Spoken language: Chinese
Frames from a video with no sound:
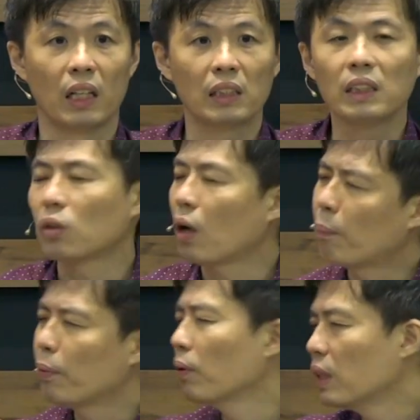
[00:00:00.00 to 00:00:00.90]
自己懂啊，
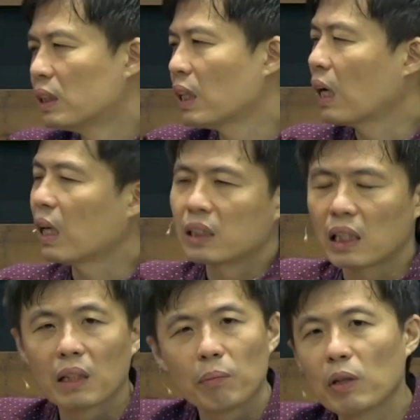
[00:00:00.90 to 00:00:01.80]
不用跟你讲了，
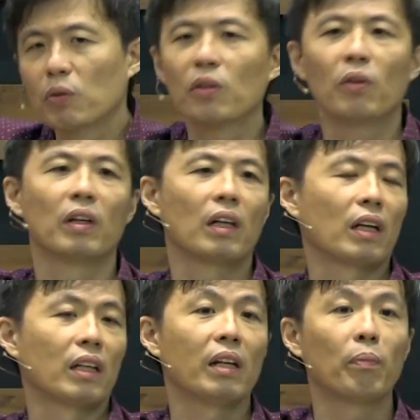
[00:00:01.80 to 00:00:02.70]
讲了没有用
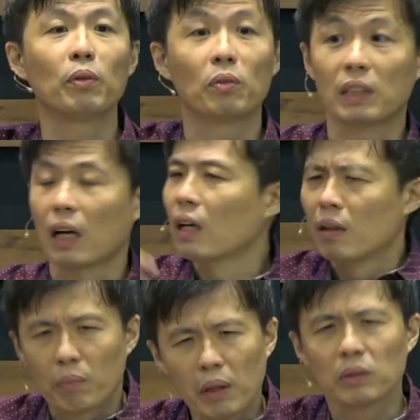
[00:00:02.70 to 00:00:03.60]
啊，你也不懂这样，
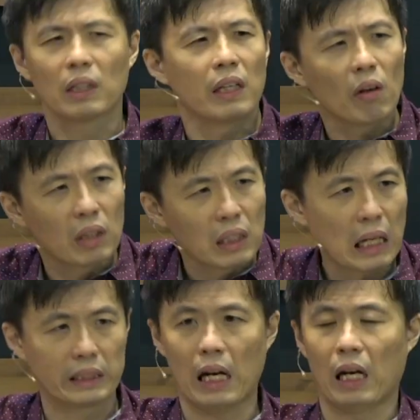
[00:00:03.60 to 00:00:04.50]
不要讲，你要跟
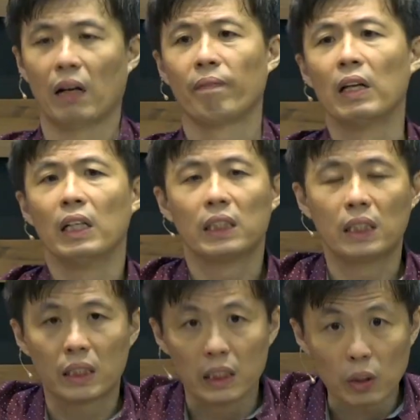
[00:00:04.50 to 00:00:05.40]
他讲。
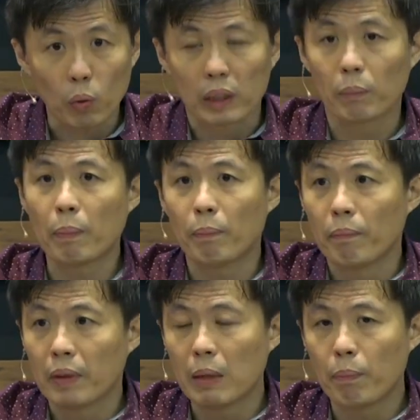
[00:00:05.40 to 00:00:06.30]
习惯你，
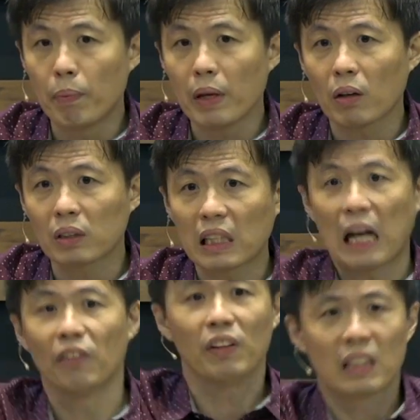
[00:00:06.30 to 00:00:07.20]
你不要
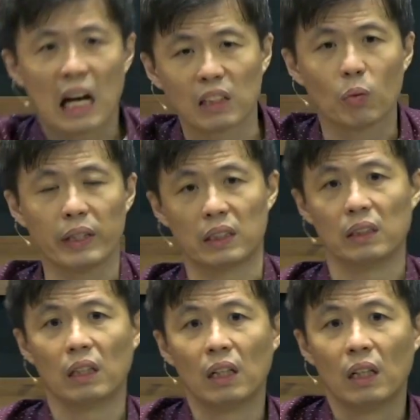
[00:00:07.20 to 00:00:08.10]
担任他的位
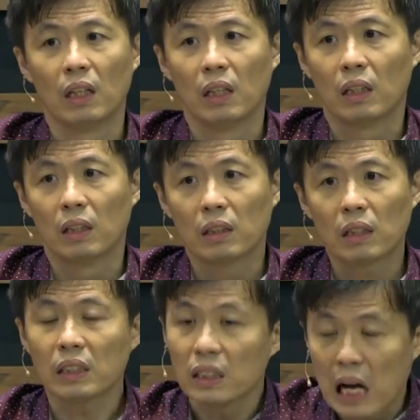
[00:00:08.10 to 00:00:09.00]
置。
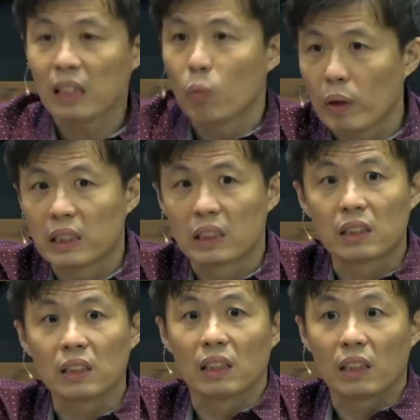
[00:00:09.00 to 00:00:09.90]
但是他的位置
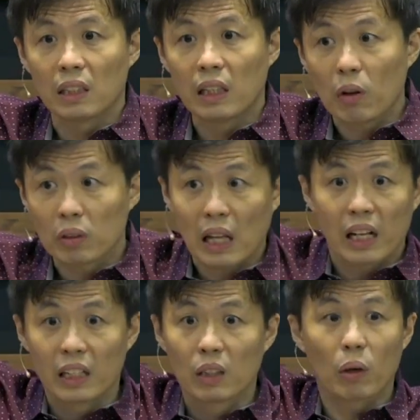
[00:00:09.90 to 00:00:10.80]
是要
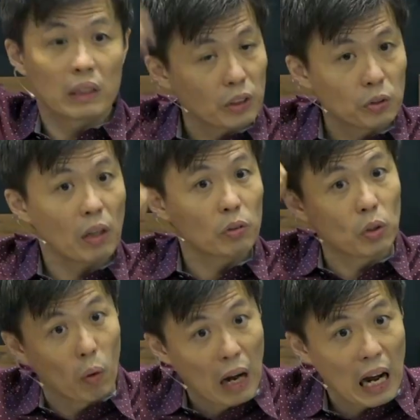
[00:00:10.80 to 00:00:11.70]
带领的话，他需要
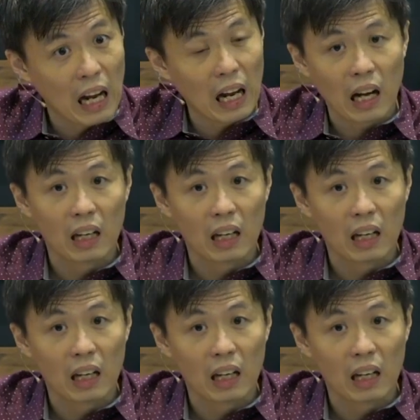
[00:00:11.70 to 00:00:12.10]
懂啊，